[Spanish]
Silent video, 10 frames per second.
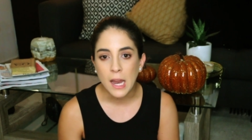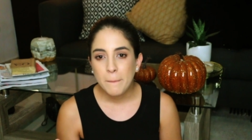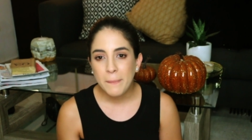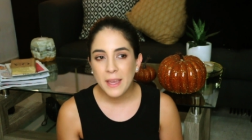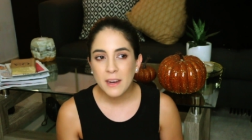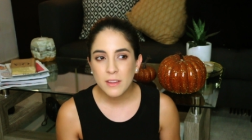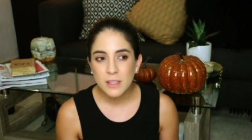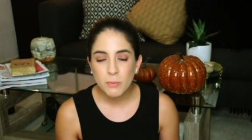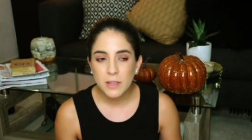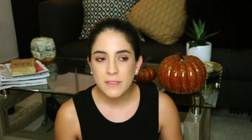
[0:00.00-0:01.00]
Pero
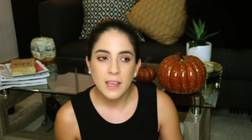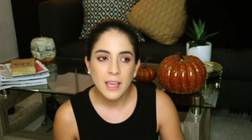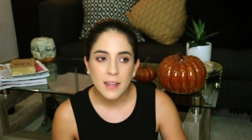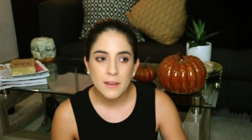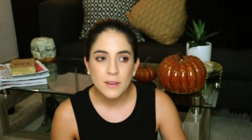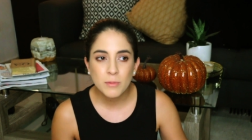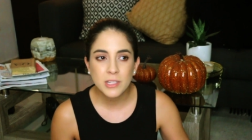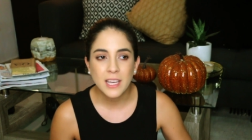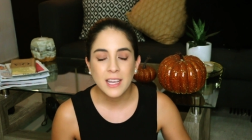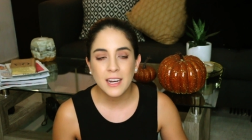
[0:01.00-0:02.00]
después dije, no,
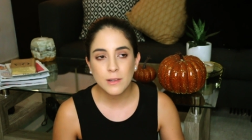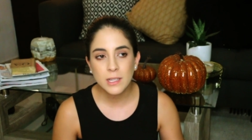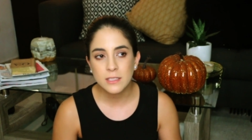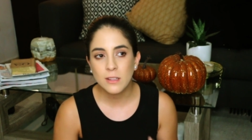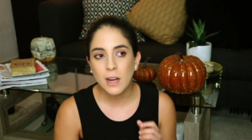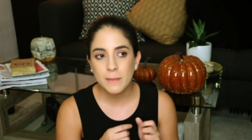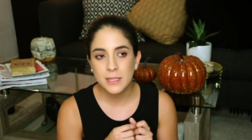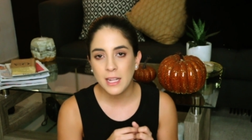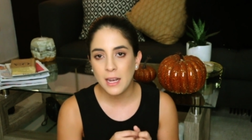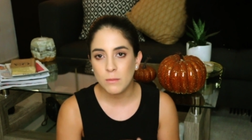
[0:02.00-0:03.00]
porque creo que solamente
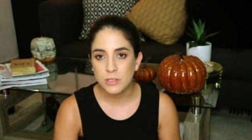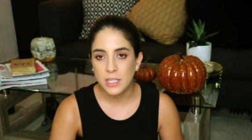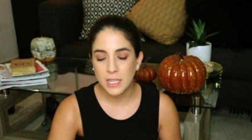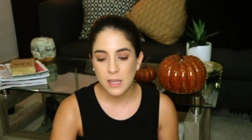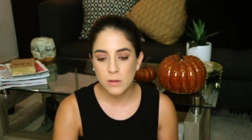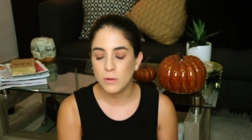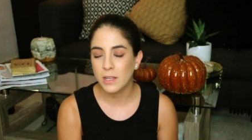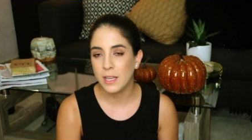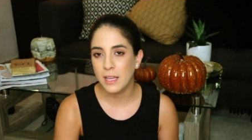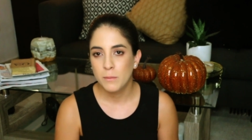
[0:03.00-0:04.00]
la muñeca como
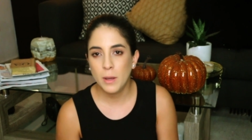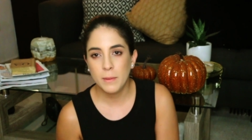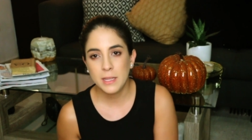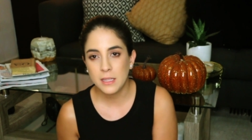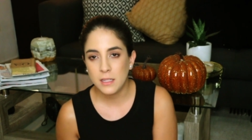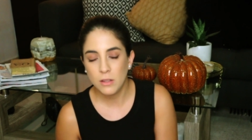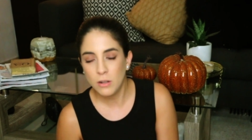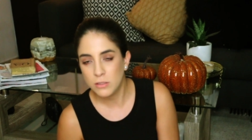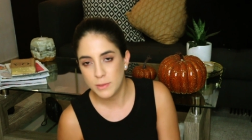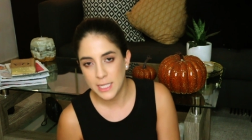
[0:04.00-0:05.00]
que mueve tantito los
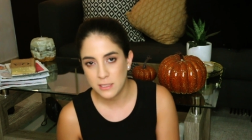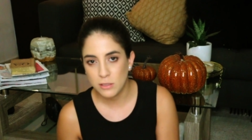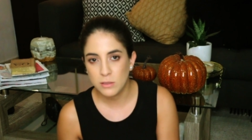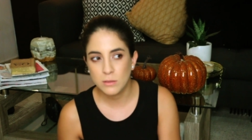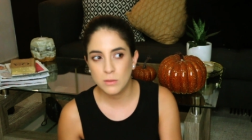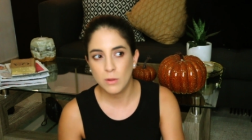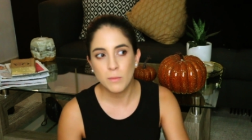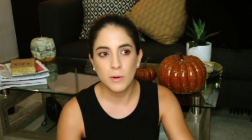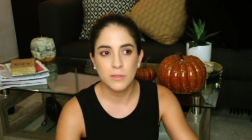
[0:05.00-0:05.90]
brazos como